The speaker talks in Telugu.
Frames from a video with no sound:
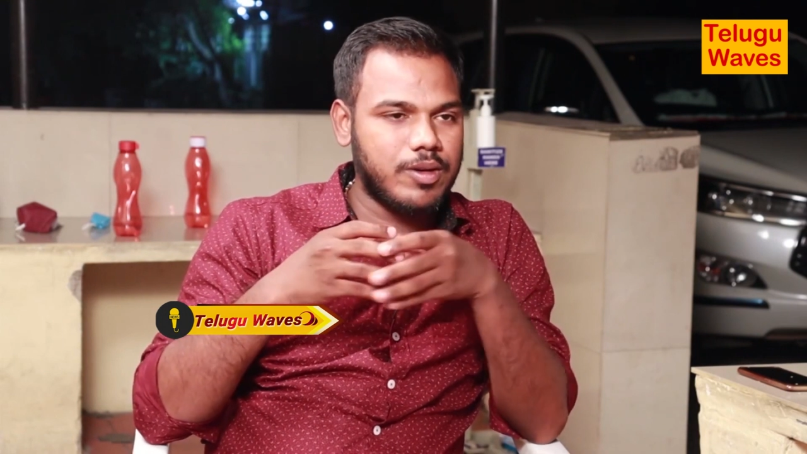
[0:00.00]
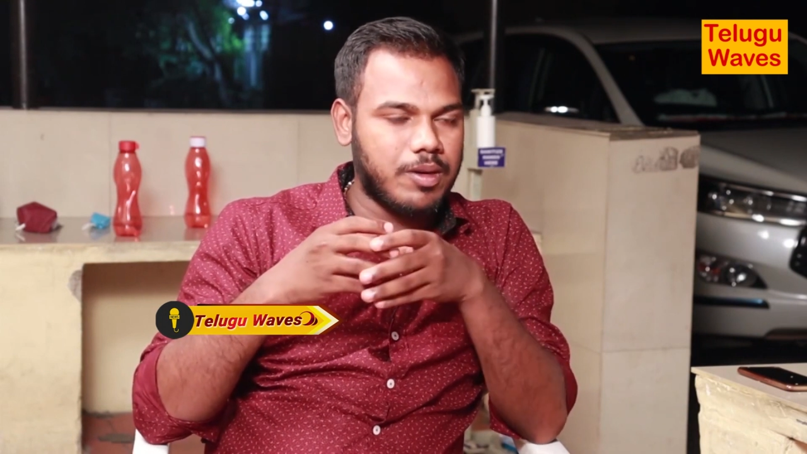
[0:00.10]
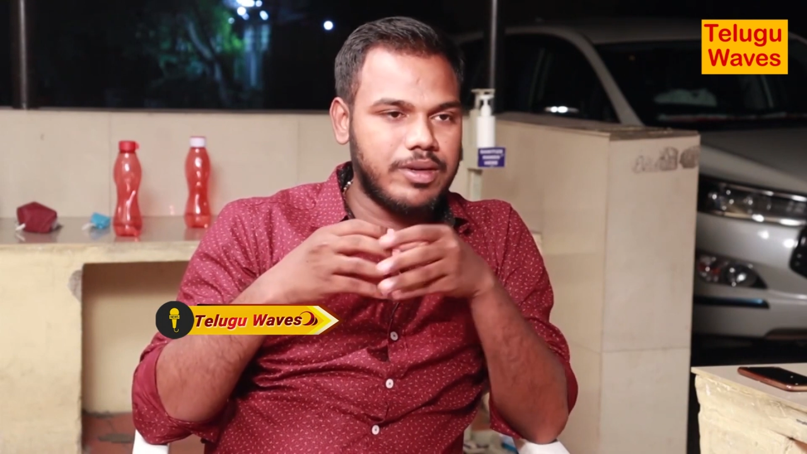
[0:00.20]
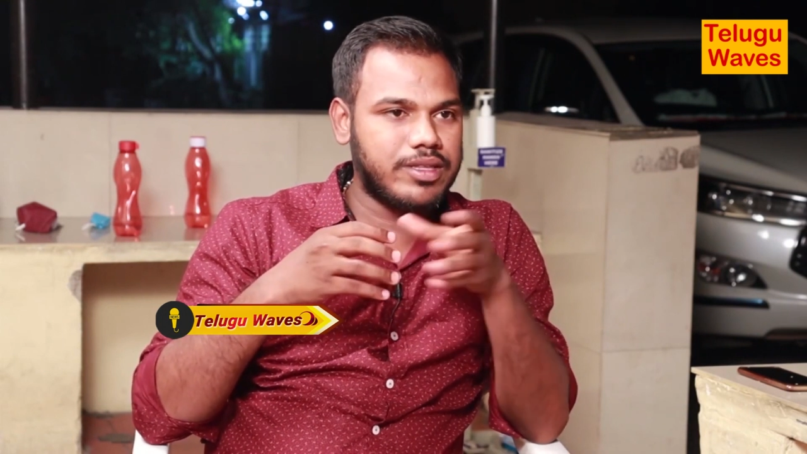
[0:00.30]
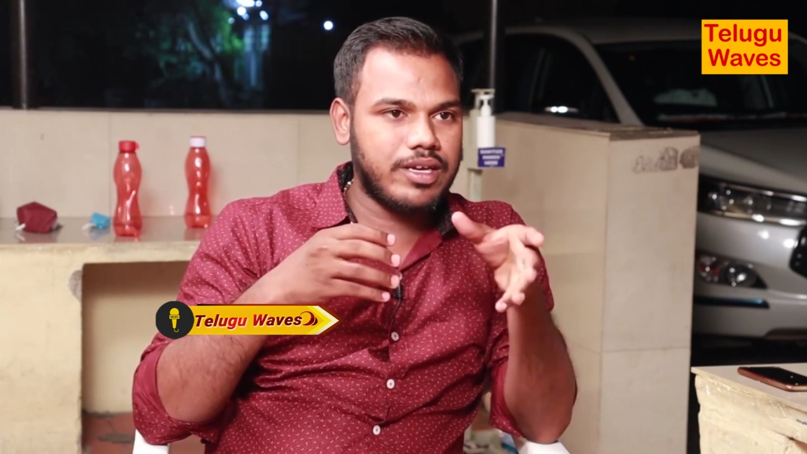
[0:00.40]

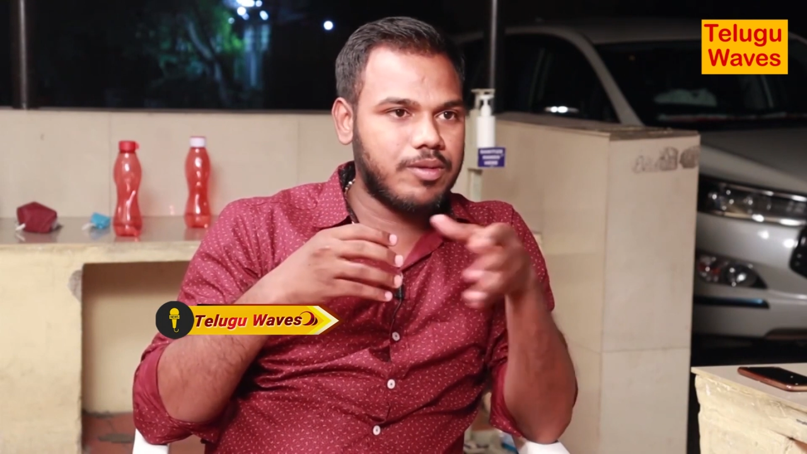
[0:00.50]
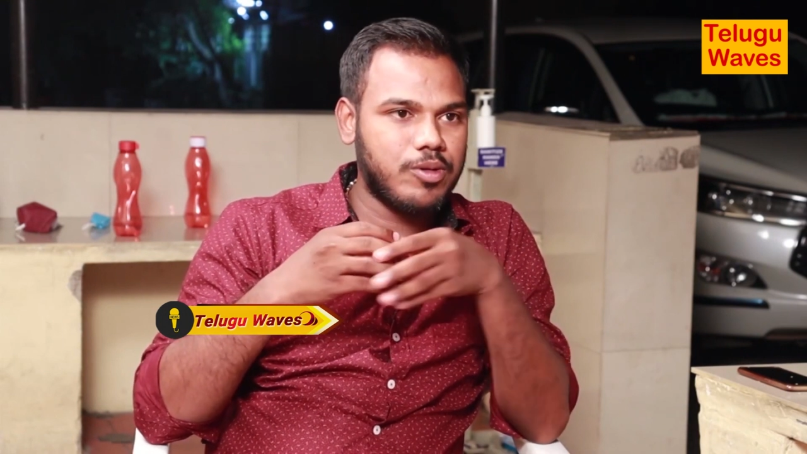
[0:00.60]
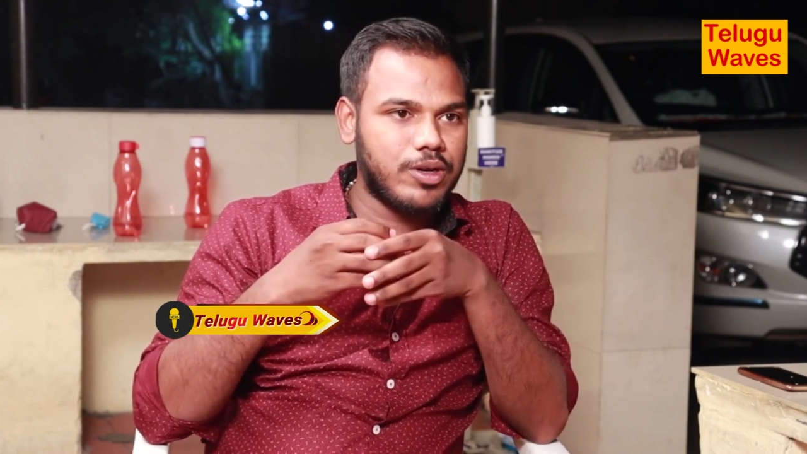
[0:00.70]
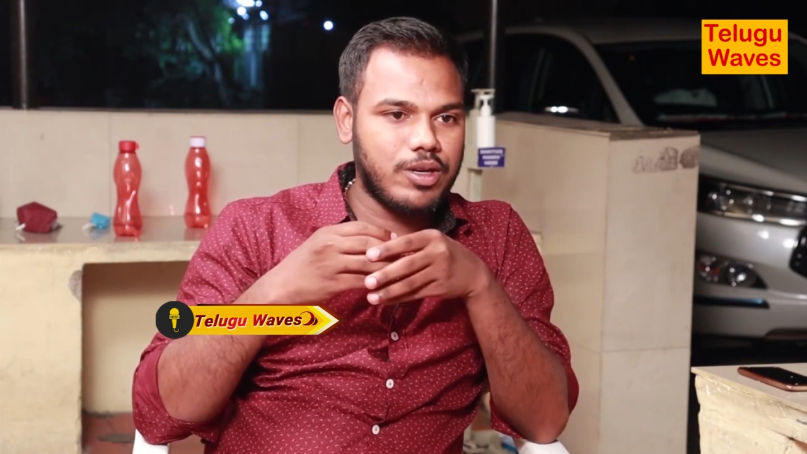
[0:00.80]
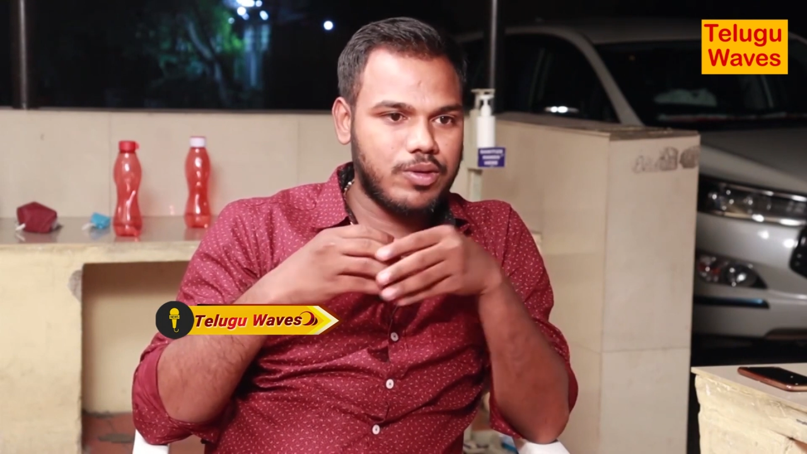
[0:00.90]
అభ్యర్థిగా
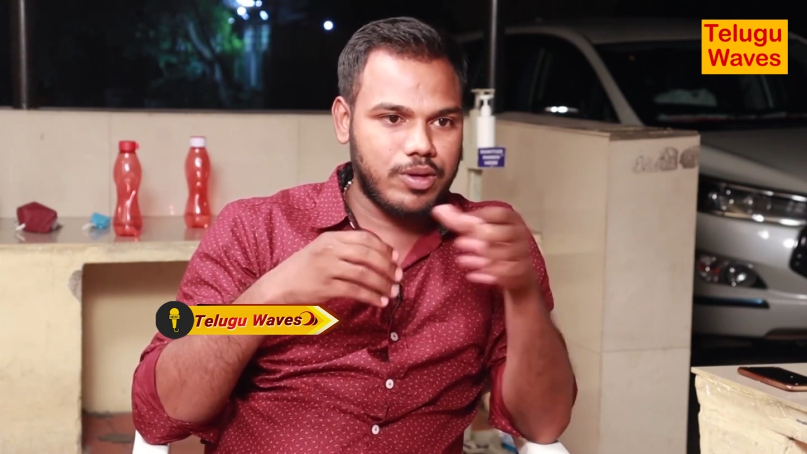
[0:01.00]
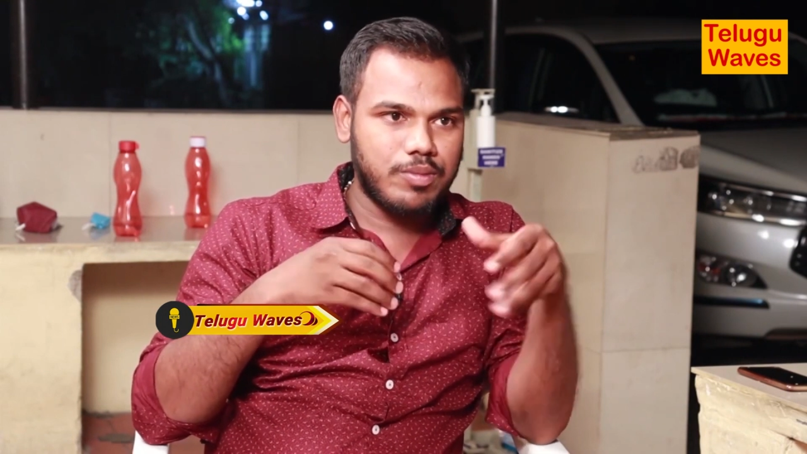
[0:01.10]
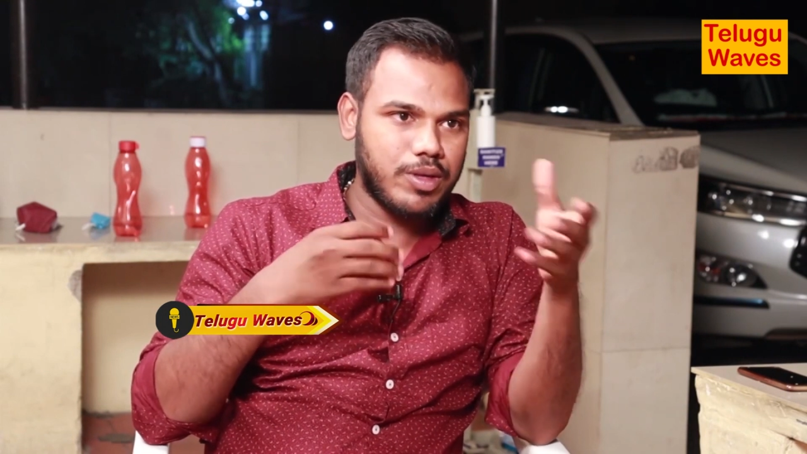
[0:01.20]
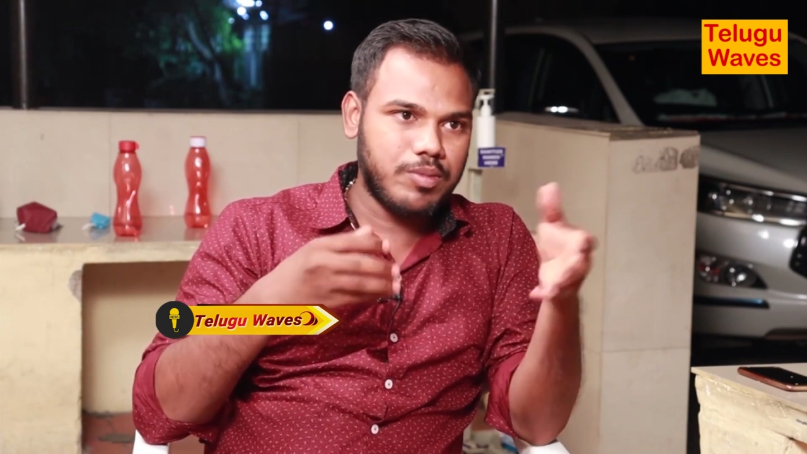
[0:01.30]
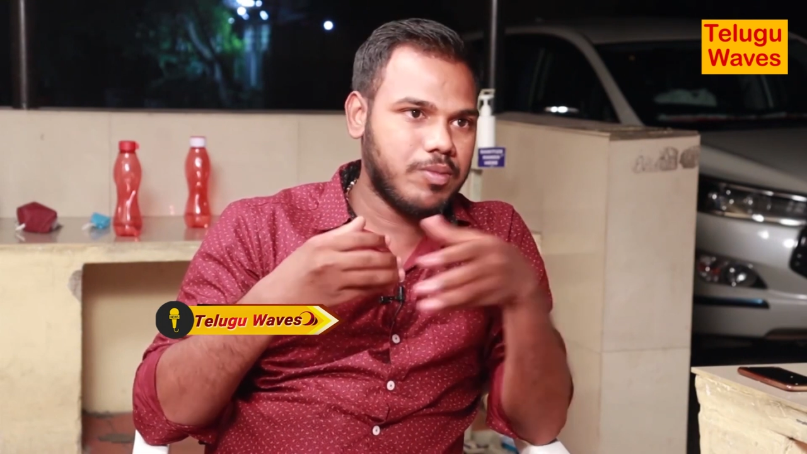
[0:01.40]
పోటీలో ఉన్నారు మీరు